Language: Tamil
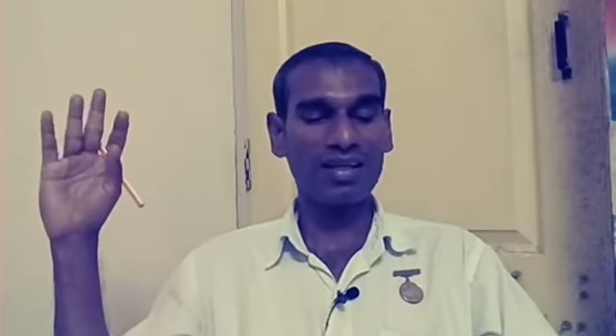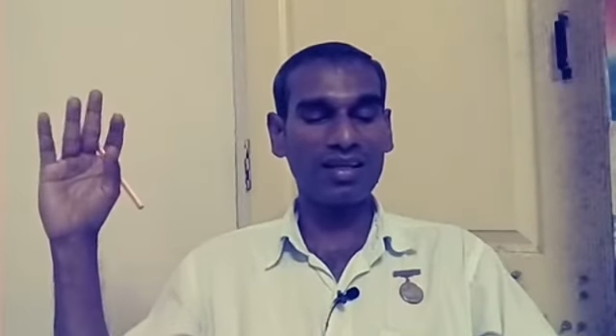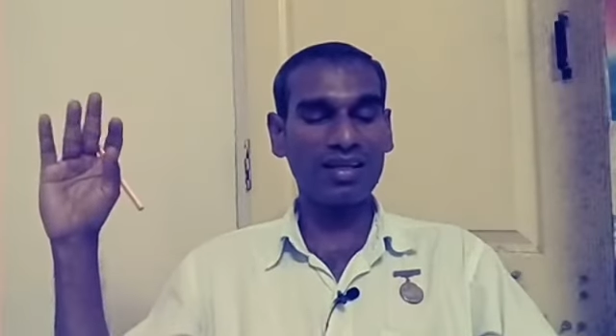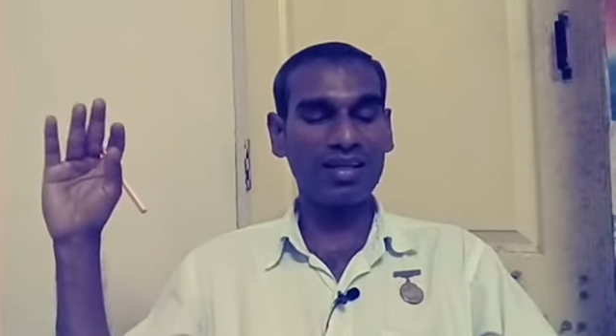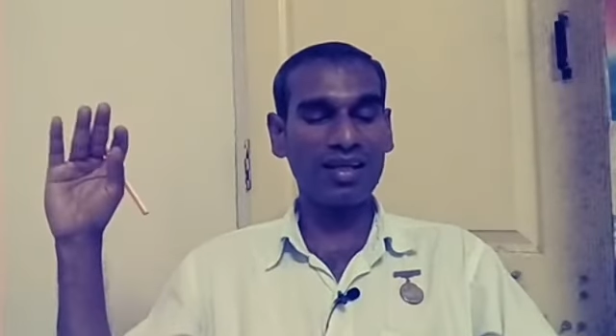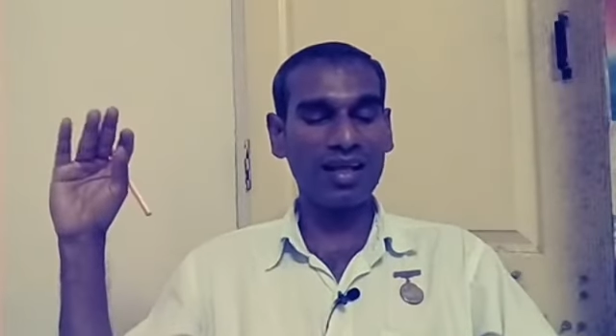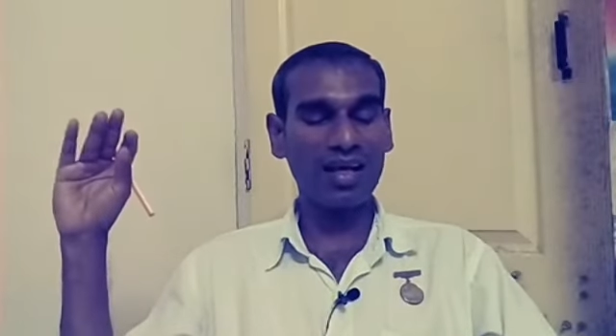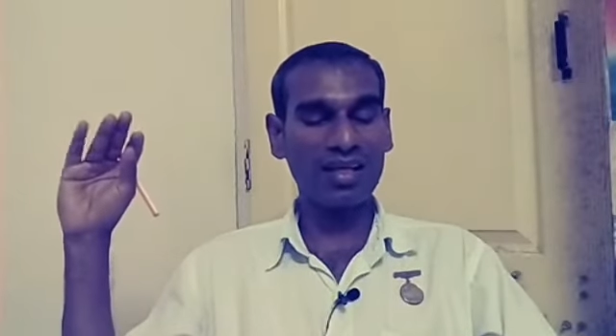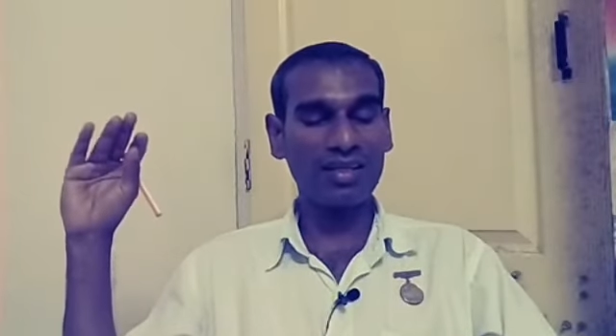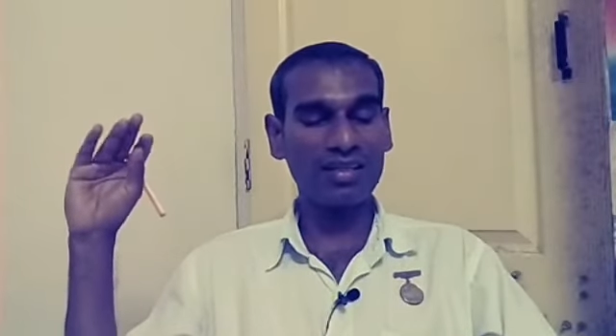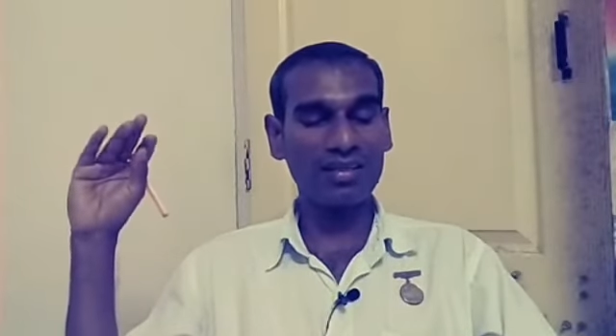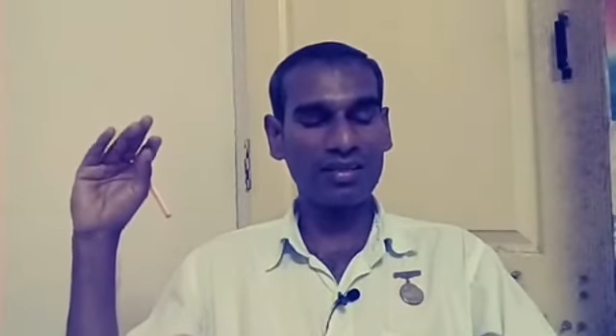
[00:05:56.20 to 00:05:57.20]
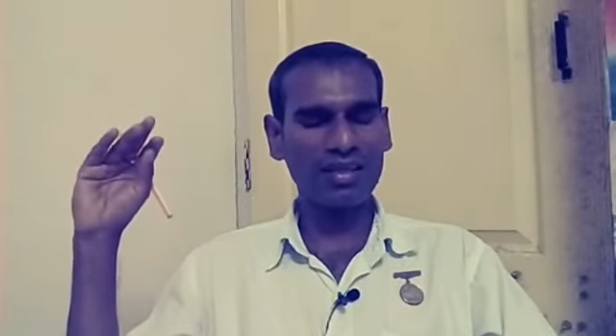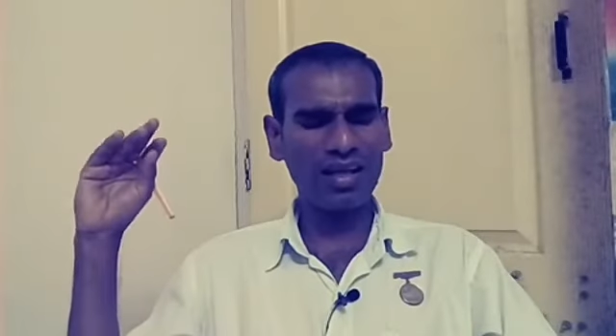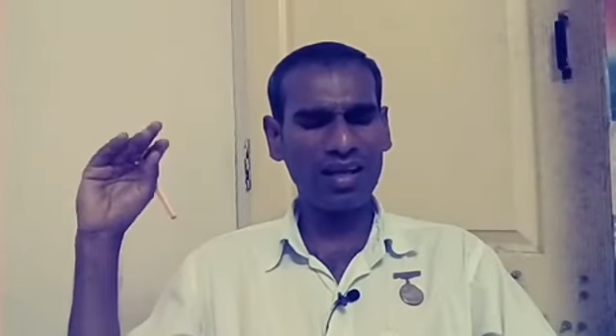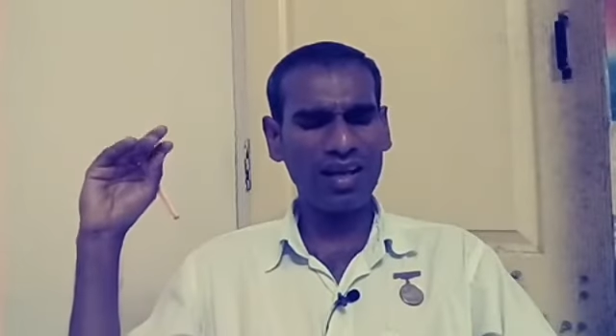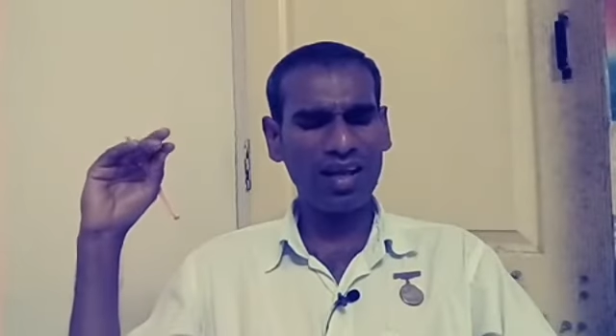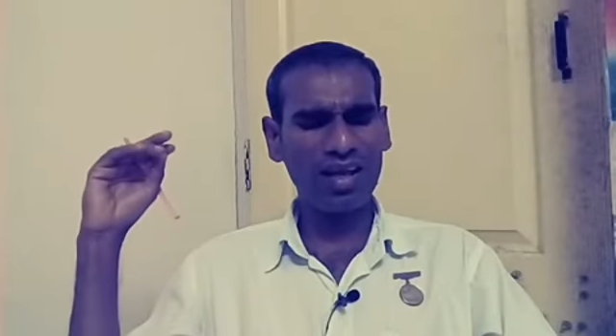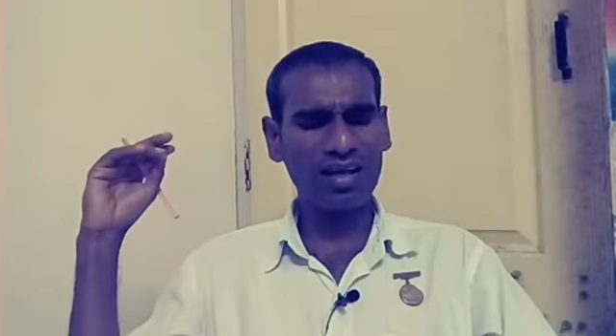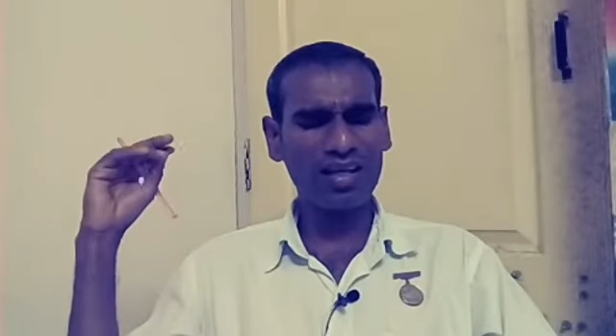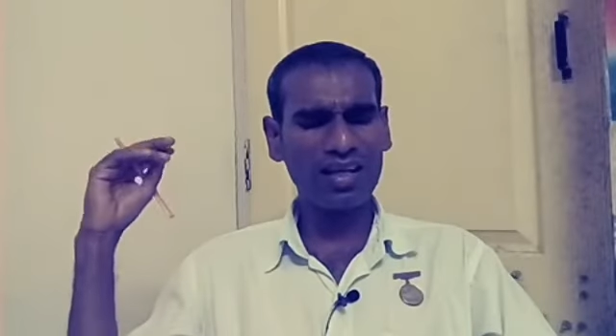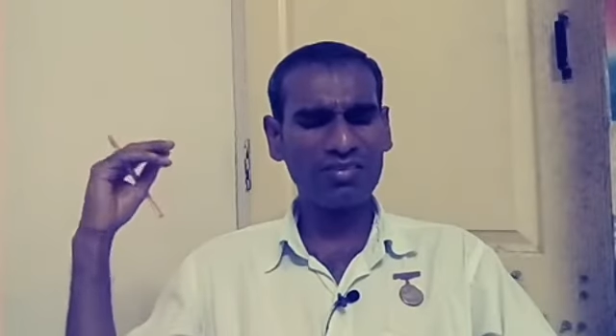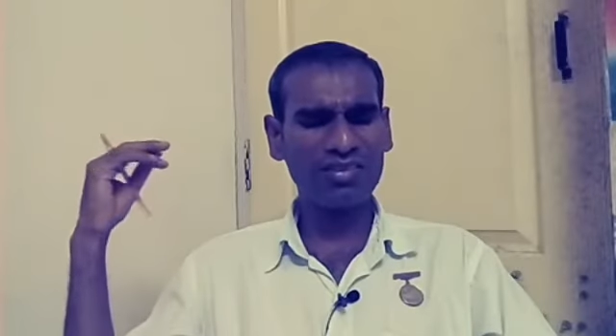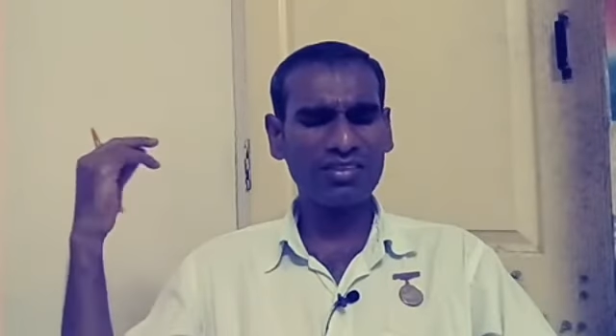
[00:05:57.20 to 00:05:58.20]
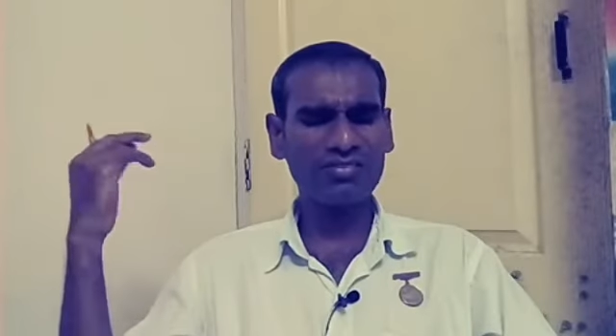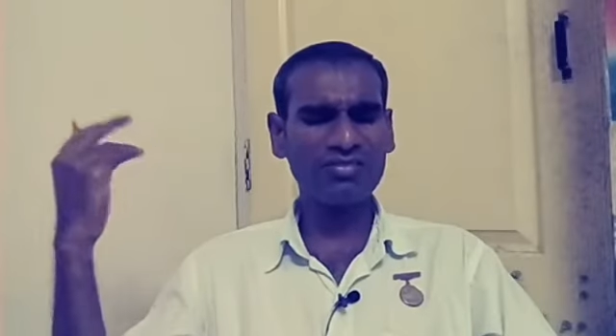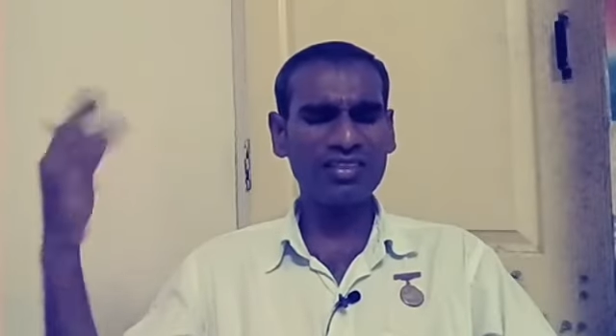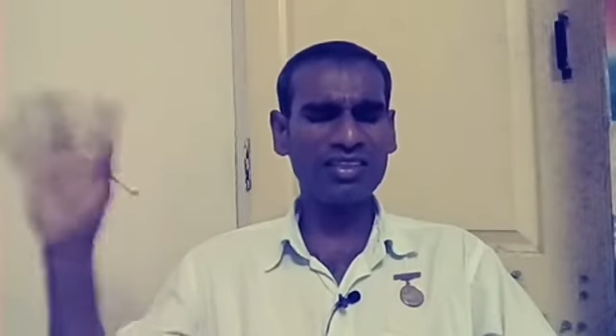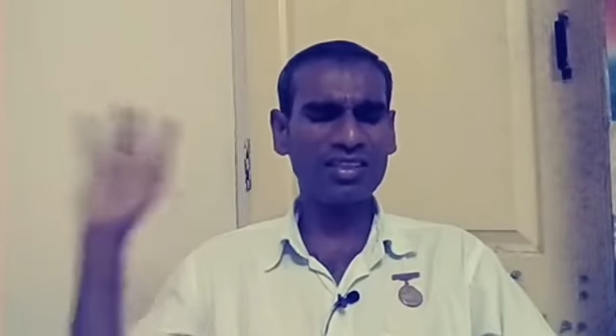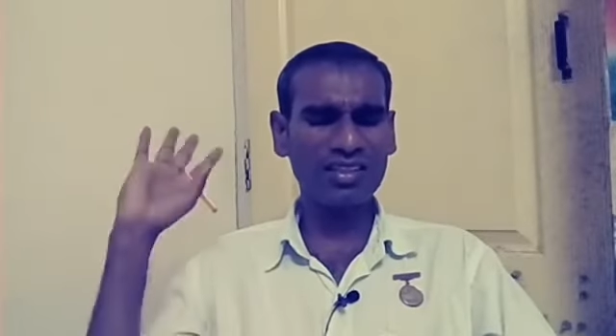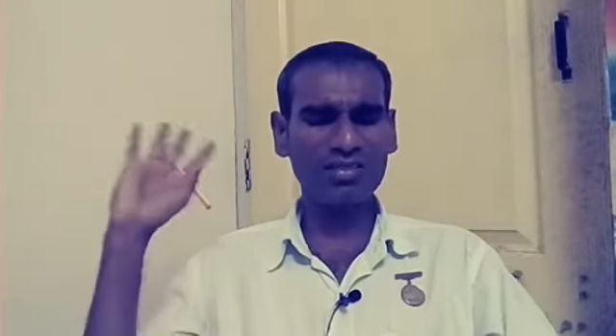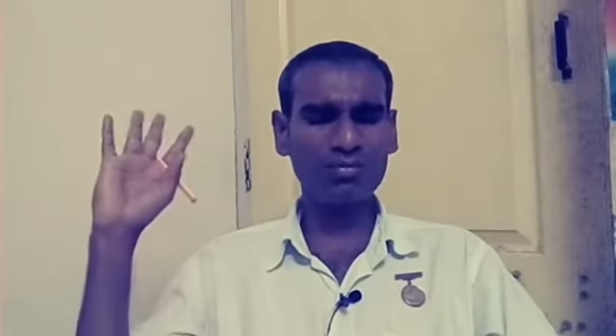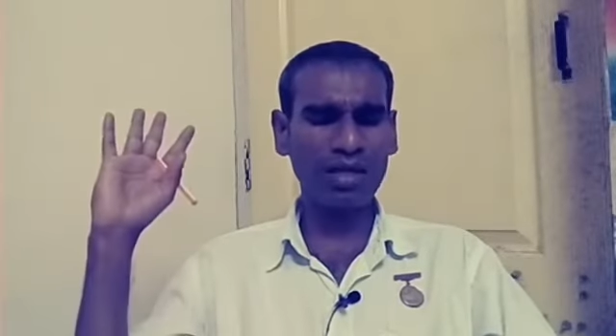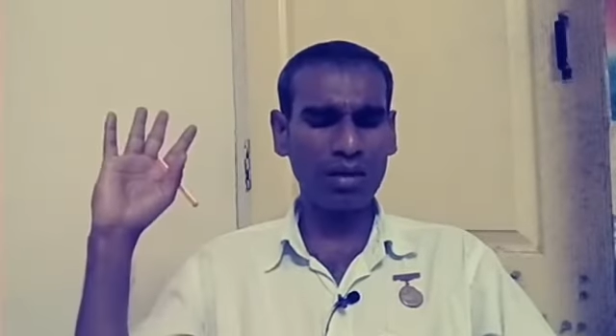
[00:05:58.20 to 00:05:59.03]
அதனால அந்த எல்லா கவலையும் விட்டுடுங்க